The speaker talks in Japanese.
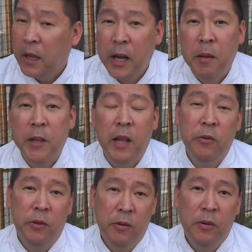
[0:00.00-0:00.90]
えらい目に遭
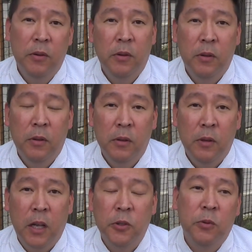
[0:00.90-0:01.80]
うよ
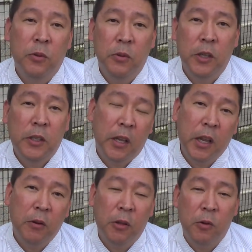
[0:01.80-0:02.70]
家族生きてい
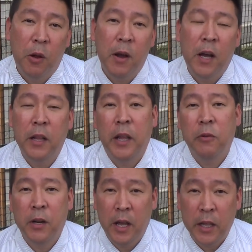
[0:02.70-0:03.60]
けるかどうかわからない
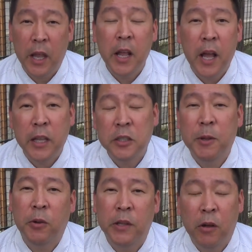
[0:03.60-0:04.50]
ぐらいえらいいじ
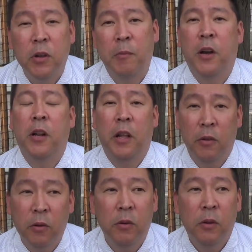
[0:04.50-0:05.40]
めとかに遭うかもわからな
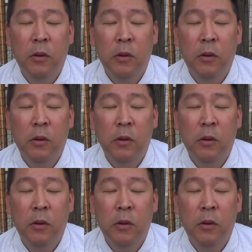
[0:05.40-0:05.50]
いよ